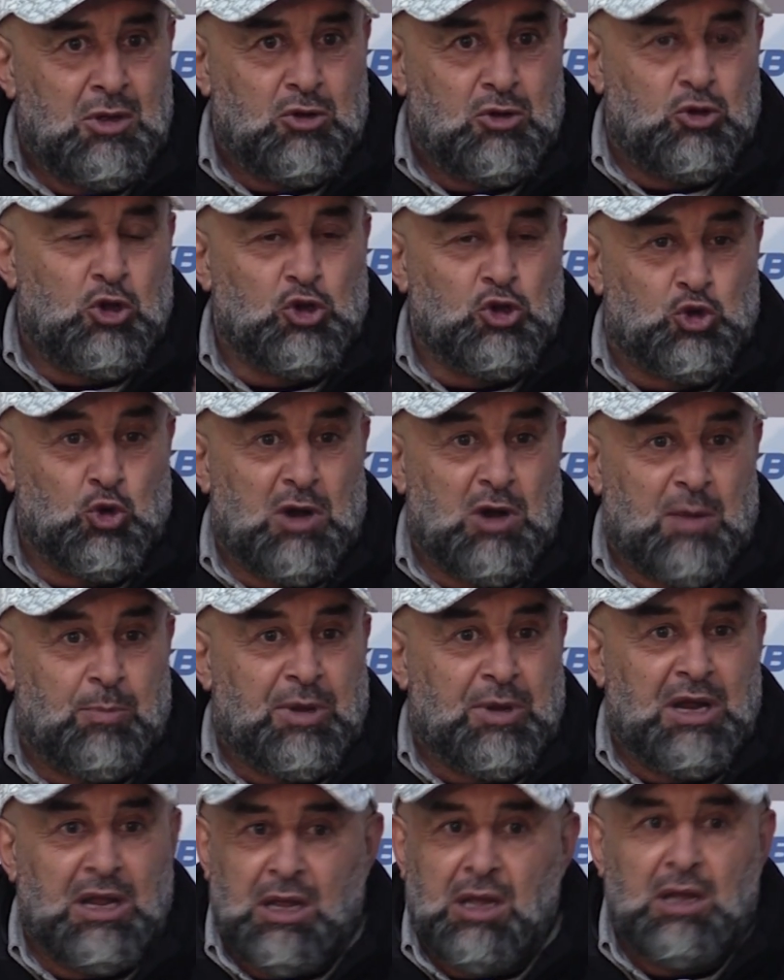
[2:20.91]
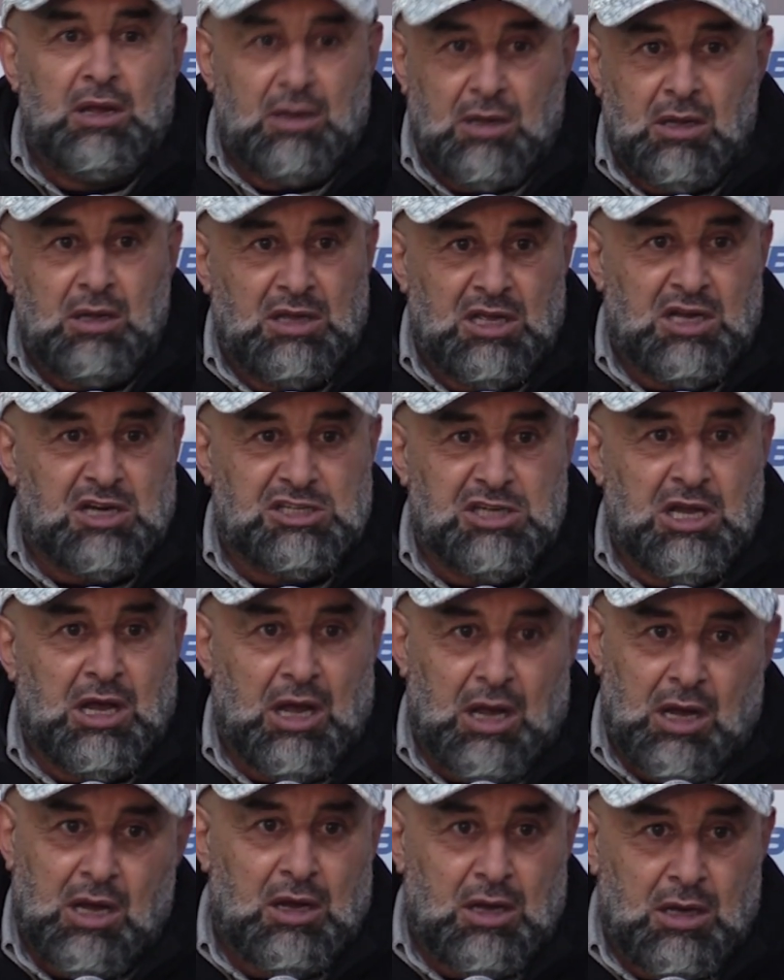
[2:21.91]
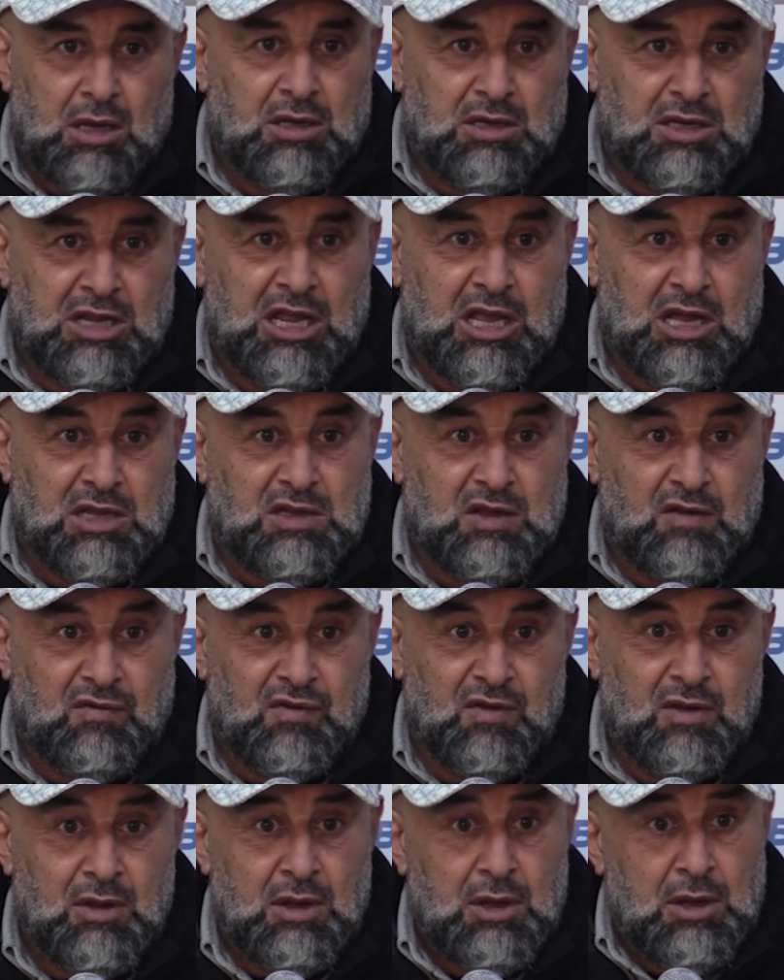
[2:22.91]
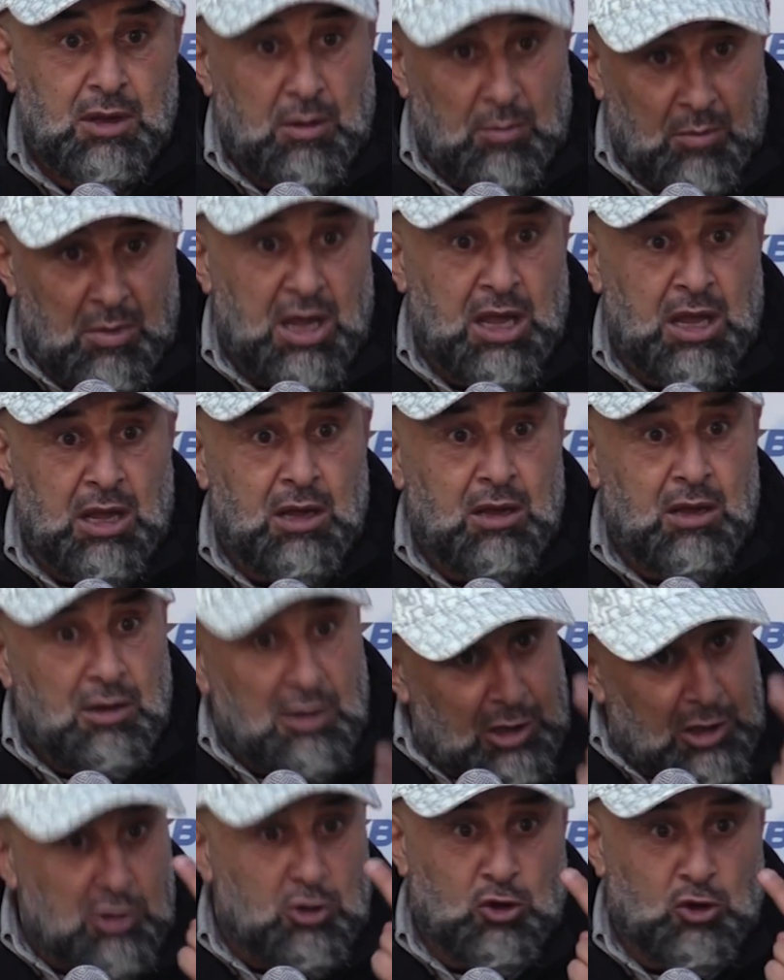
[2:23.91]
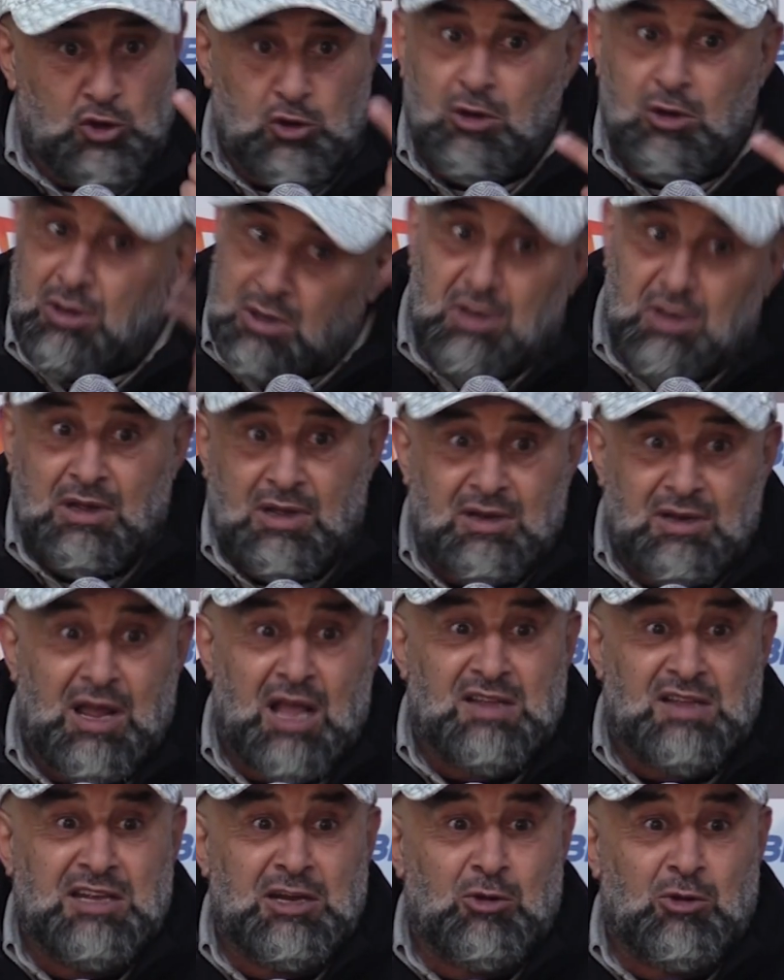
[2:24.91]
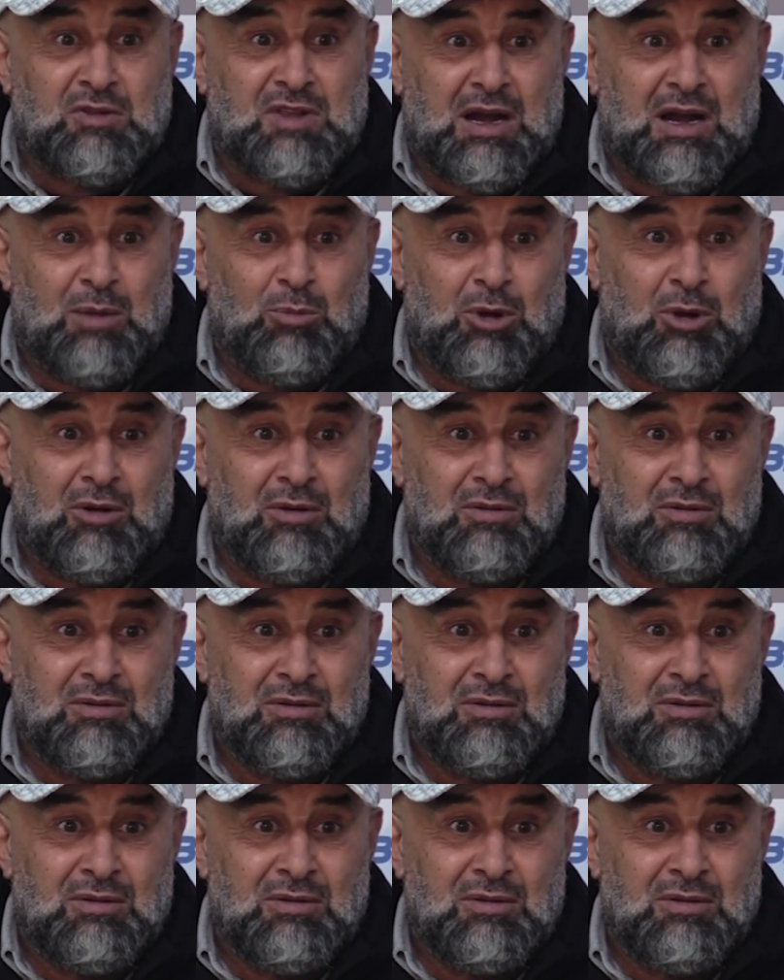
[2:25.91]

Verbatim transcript: دو جور ابري يرجع نيجاتيف مي لي دو جور ناقصين لونترينمون